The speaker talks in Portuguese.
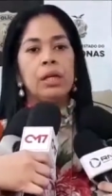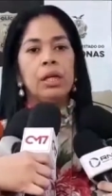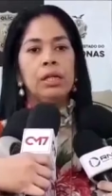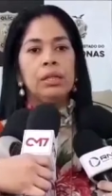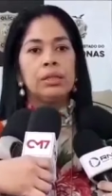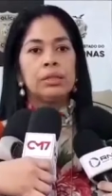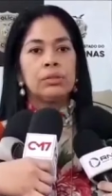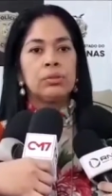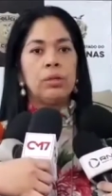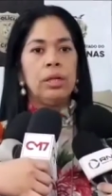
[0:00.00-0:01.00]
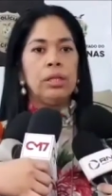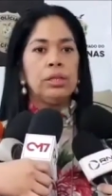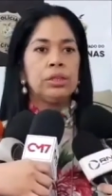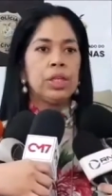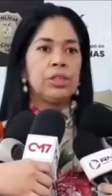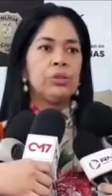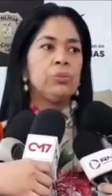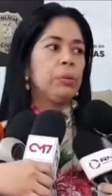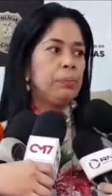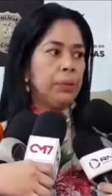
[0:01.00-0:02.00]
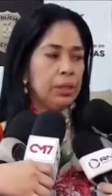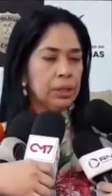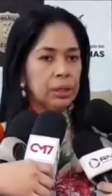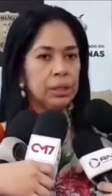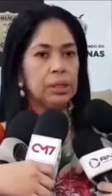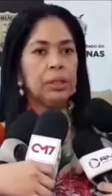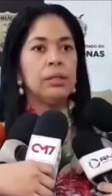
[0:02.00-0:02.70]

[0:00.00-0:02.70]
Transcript: Eles, eles já tinham bebida,